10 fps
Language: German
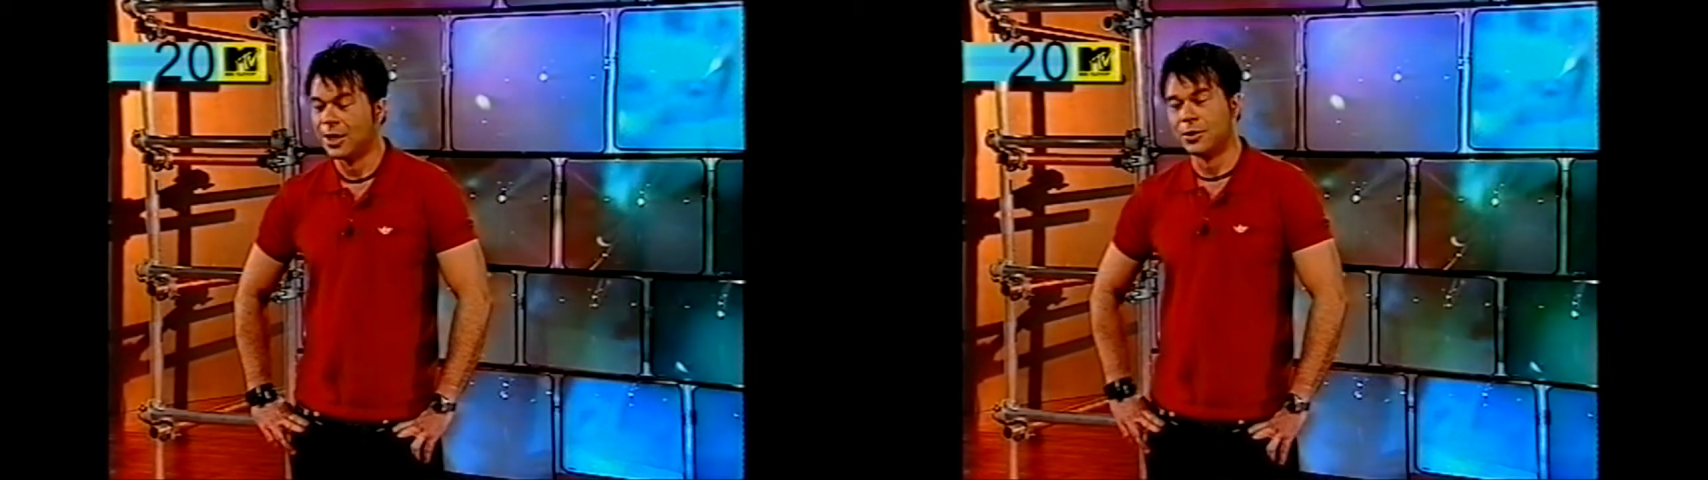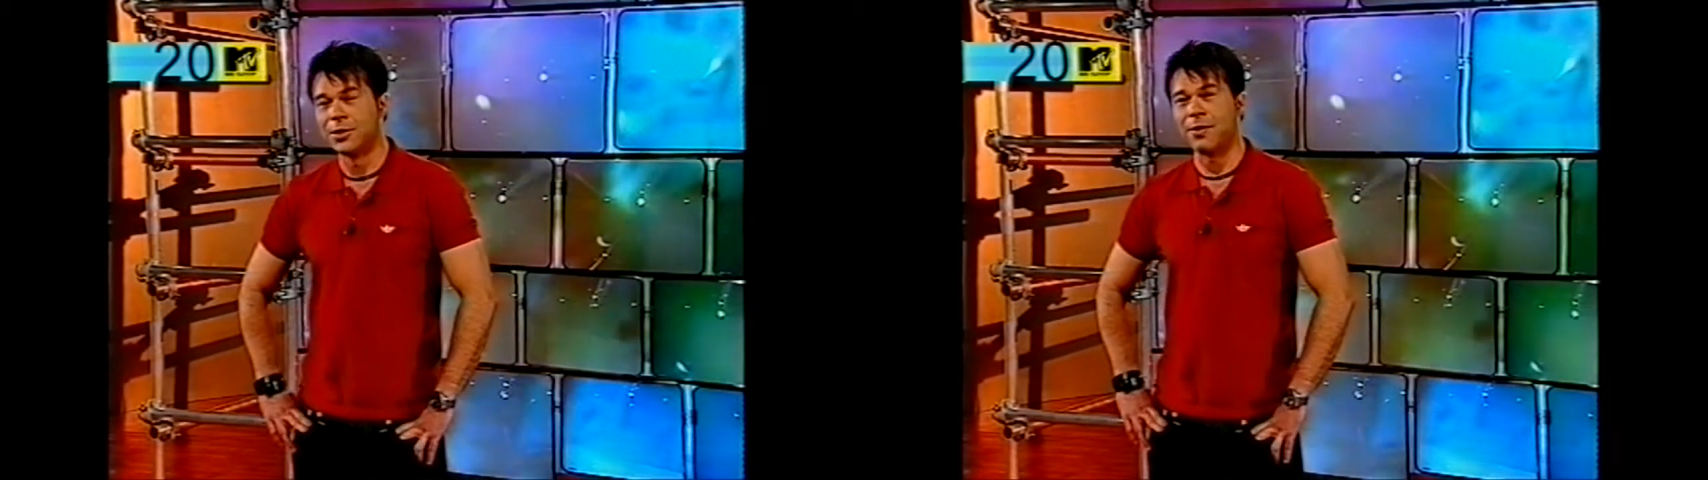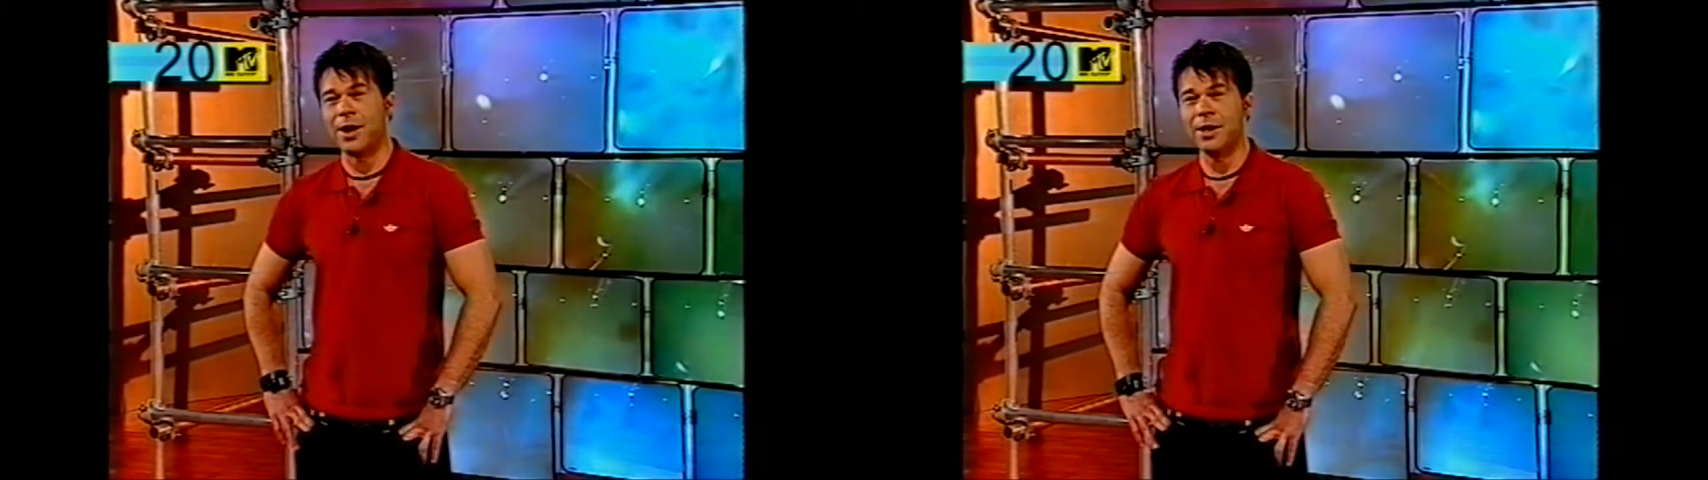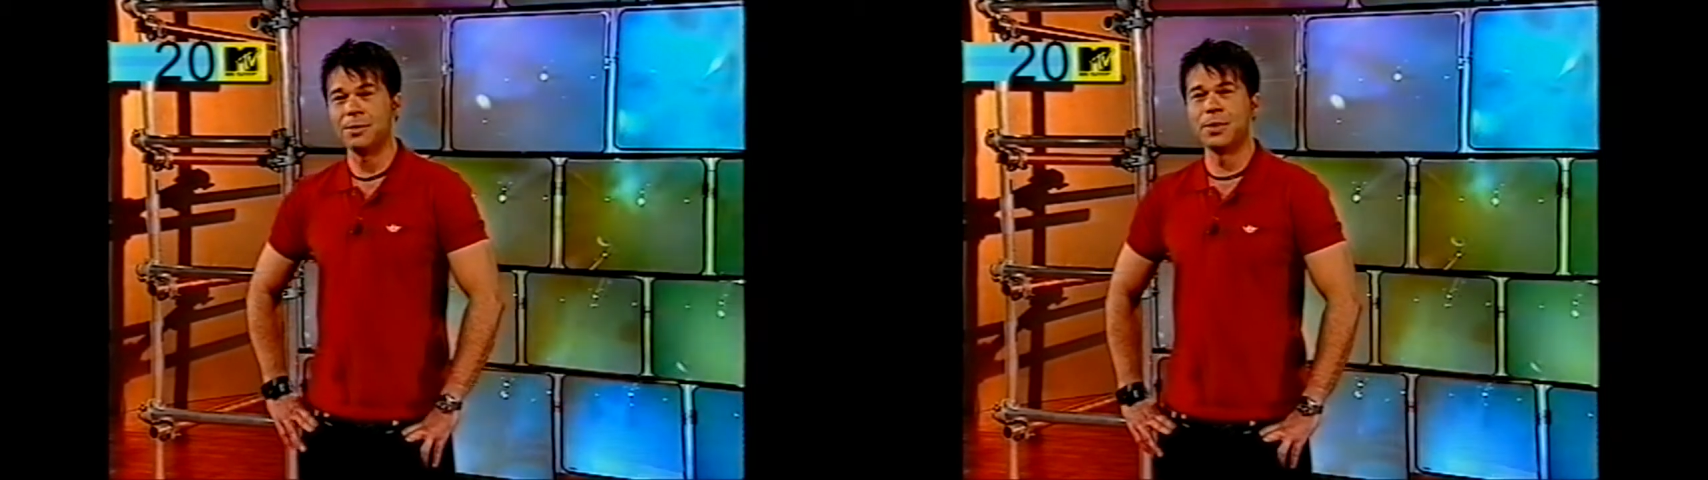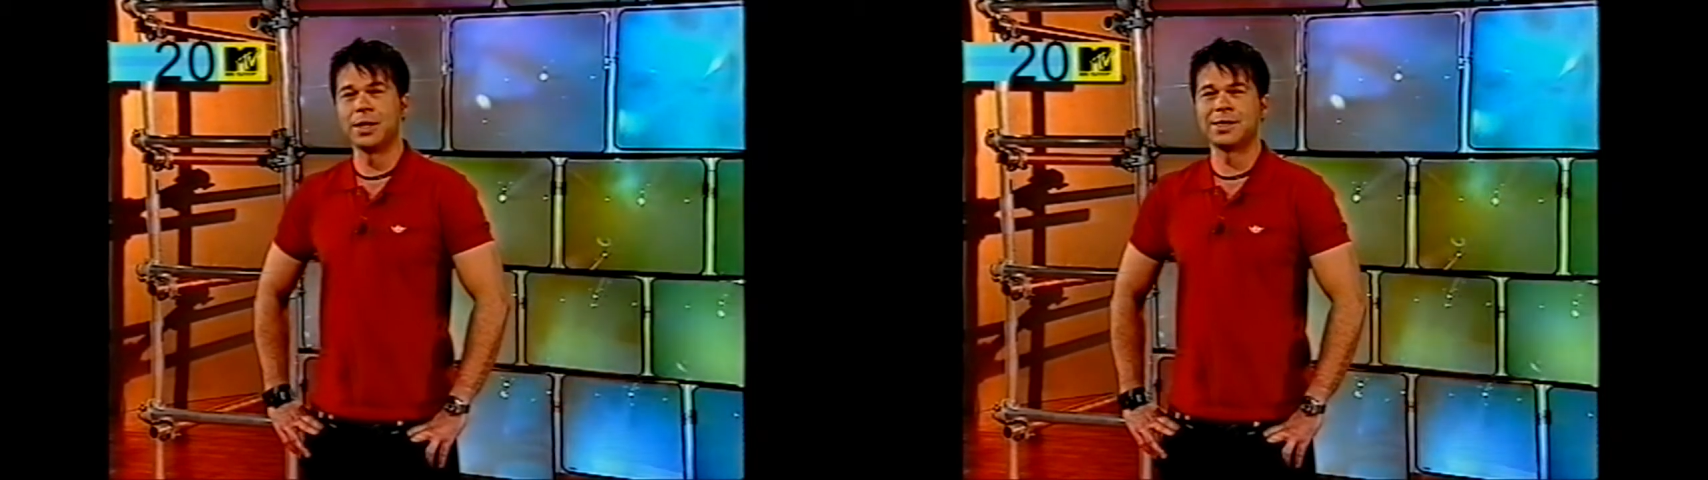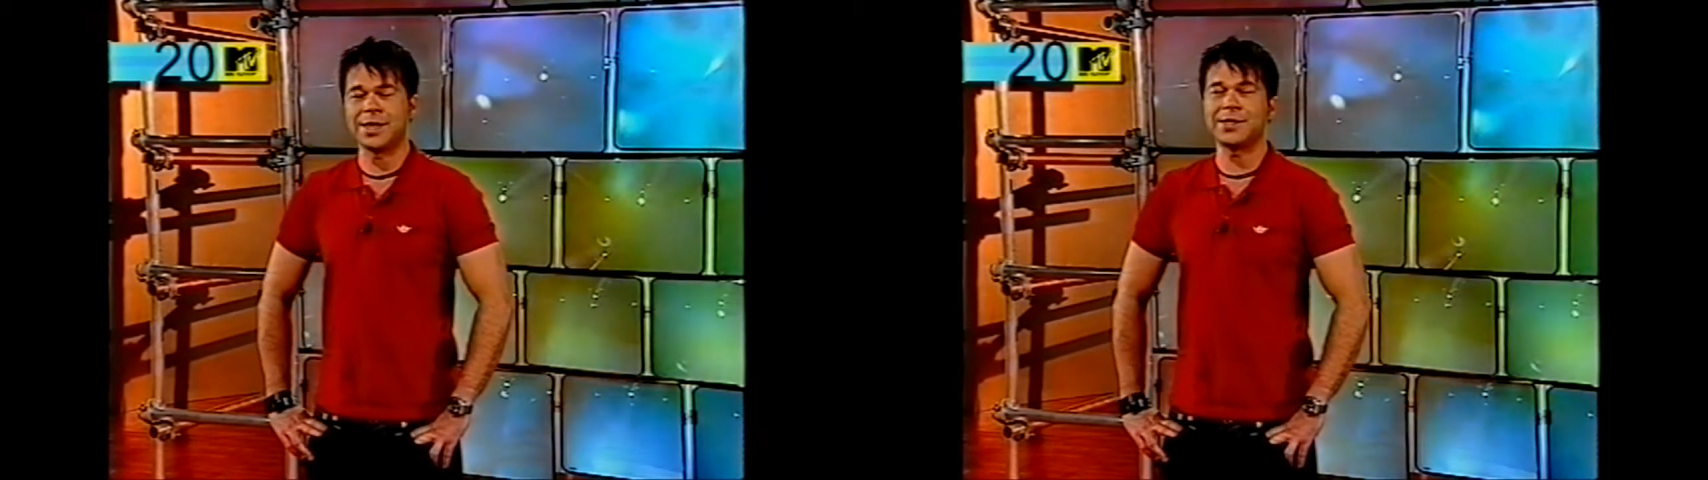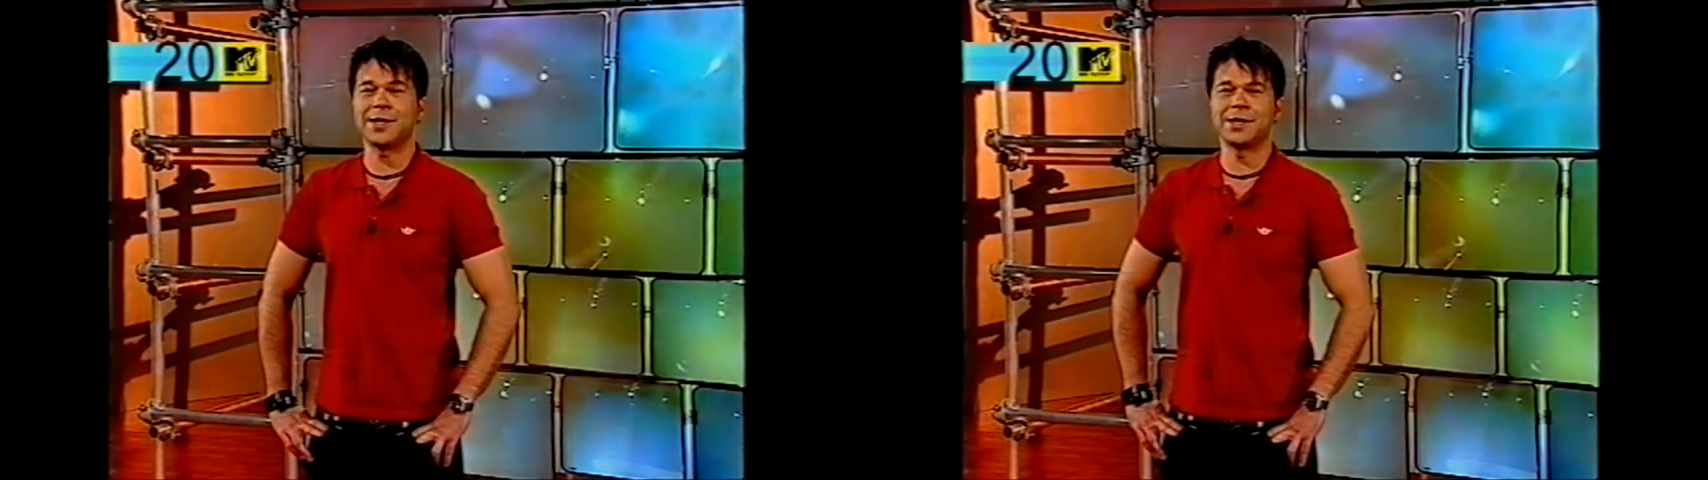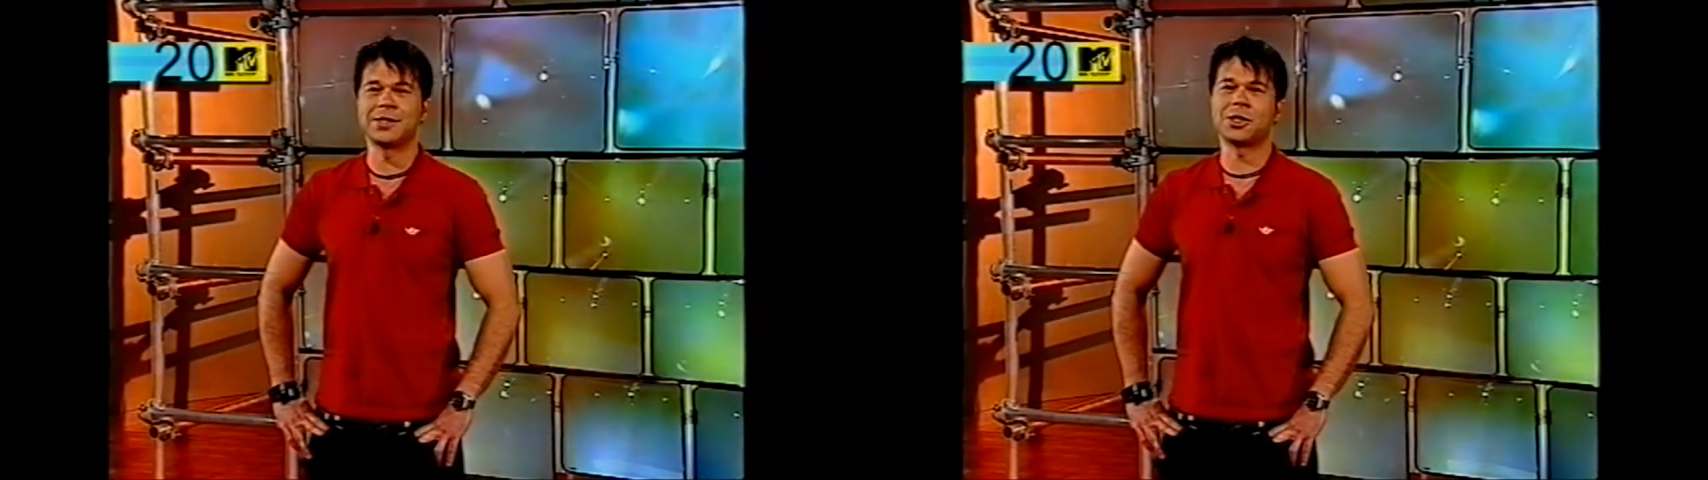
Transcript: Und zwar mit Destiny's